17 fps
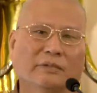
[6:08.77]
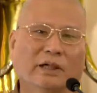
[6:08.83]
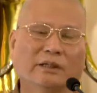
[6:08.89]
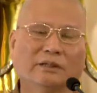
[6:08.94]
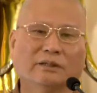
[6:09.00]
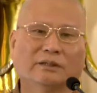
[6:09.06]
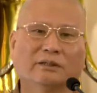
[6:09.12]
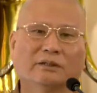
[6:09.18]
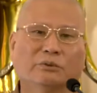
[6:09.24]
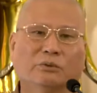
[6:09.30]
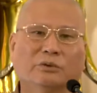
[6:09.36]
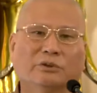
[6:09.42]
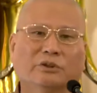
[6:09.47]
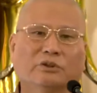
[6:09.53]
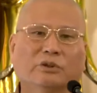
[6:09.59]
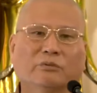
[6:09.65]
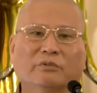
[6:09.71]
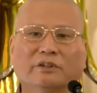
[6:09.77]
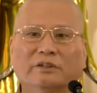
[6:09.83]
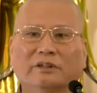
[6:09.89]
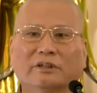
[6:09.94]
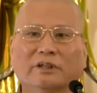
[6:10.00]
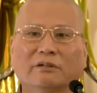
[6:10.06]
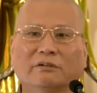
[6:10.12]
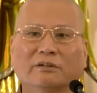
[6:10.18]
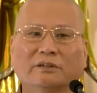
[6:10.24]
啊，这是过去我们
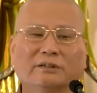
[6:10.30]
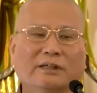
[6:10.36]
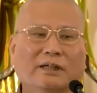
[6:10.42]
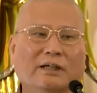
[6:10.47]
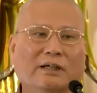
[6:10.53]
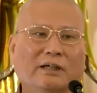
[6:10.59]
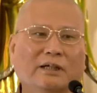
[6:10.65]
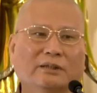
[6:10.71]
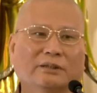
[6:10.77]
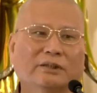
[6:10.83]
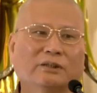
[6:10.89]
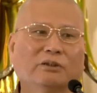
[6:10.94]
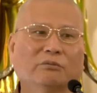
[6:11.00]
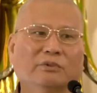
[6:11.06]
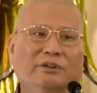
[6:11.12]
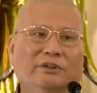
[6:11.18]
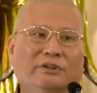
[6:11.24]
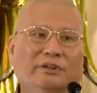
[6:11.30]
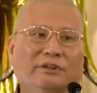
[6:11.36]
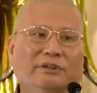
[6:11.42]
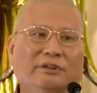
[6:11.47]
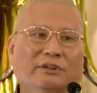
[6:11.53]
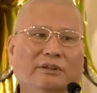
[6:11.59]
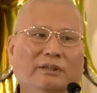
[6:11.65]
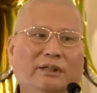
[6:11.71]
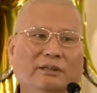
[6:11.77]
敬老和尚啊，劝我们学
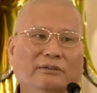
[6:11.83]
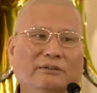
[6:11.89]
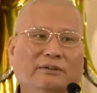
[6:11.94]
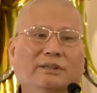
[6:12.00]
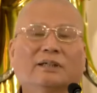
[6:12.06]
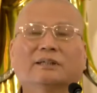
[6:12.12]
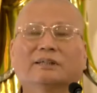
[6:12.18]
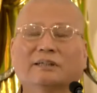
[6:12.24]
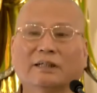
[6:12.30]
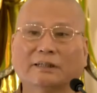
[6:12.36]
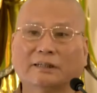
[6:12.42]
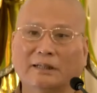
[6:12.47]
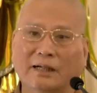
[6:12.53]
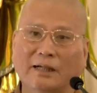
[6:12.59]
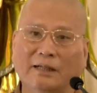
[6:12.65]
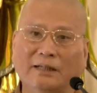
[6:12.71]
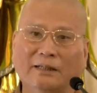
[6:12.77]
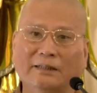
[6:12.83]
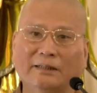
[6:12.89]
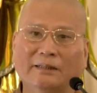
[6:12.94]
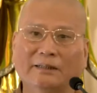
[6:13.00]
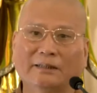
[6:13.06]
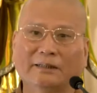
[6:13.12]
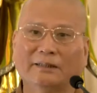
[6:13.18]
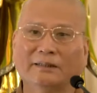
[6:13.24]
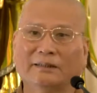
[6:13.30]
习啊，就上讲台，
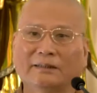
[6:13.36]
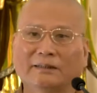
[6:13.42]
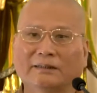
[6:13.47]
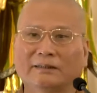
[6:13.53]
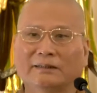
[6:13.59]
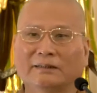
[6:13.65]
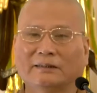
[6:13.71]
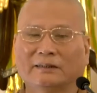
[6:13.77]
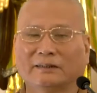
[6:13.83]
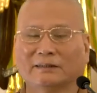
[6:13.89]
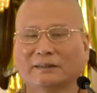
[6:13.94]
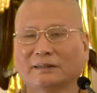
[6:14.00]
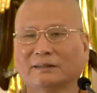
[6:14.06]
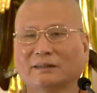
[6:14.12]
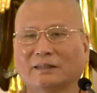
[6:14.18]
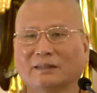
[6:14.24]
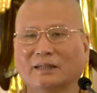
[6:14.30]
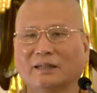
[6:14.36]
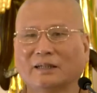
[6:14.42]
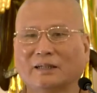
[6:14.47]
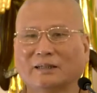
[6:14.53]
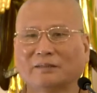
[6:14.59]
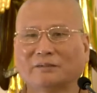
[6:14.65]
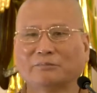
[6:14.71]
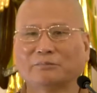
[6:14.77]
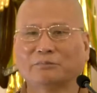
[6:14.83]
上讲
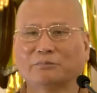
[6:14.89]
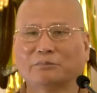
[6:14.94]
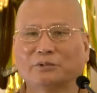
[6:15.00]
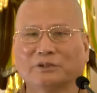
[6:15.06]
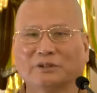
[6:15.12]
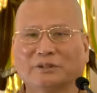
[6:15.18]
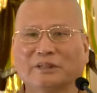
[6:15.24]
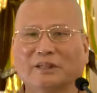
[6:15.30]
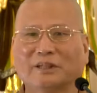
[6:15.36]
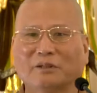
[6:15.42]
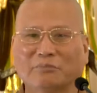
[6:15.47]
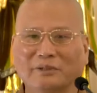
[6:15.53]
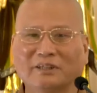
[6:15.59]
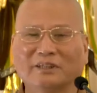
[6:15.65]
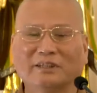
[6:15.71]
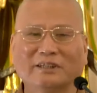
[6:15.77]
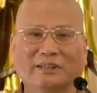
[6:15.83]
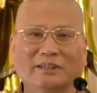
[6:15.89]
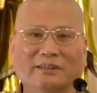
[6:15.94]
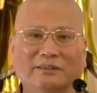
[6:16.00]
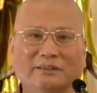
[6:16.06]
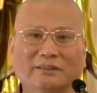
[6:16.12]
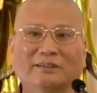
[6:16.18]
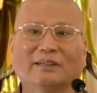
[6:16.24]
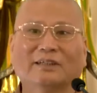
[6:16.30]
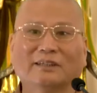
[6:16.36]
台不是讲给别人听，
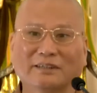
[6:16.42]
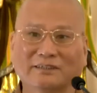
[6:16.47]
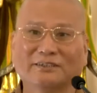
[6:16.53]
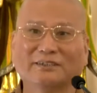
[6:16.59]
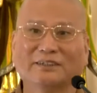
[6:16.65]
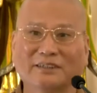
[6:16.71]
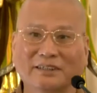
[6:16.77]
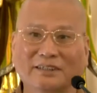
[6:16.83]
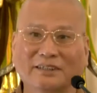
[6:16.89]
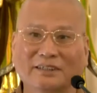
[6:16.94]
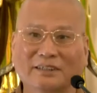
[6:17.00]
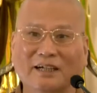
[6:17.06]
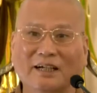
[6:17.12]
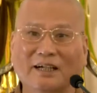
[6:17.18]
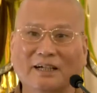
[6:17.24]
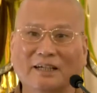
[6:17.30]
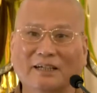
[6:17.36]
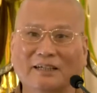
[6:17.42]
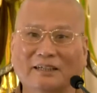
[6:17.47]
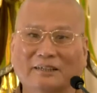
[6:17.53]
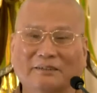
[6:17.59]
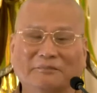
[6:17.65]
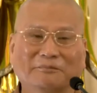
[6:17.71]
是讲给自己听了啊，